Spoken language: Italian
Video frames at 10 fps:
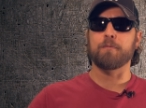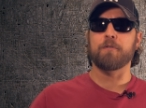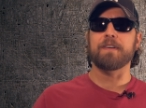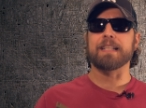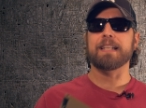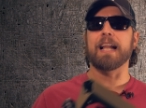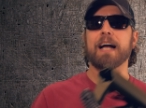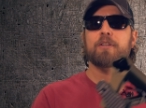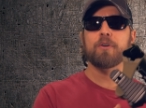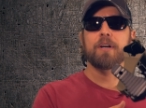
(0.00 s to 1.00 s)
lo muovete di
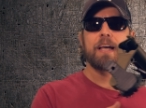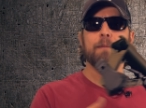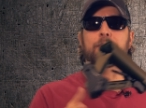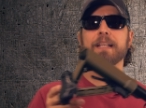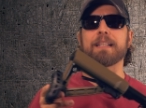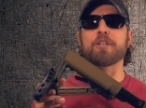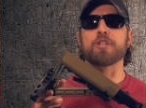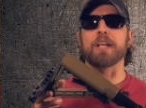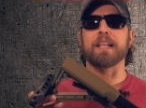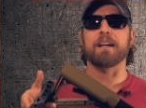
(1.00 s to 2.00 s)
lato e potete
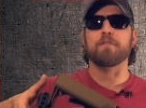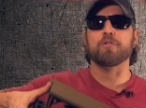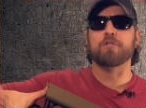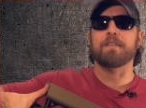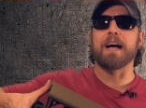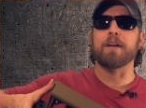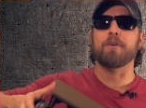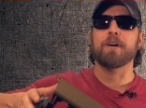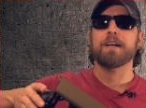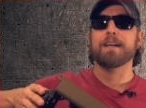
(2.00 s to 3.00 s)
accedere al vostro vano,